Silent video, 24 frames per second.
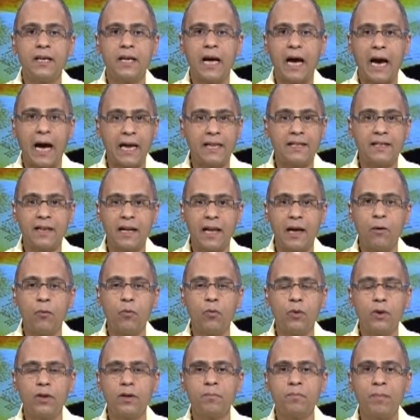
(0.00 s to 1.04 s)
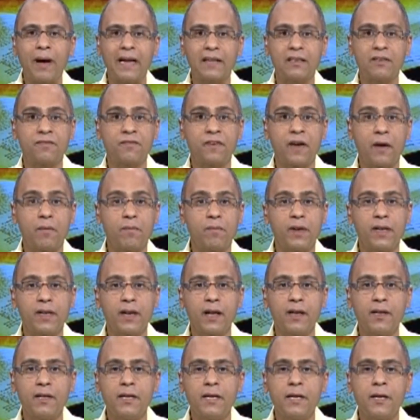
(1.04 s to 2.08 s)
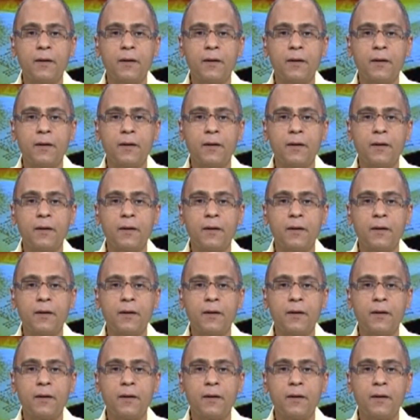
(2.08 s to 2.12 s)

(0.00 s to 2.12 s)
عن الأول بعد فهمنا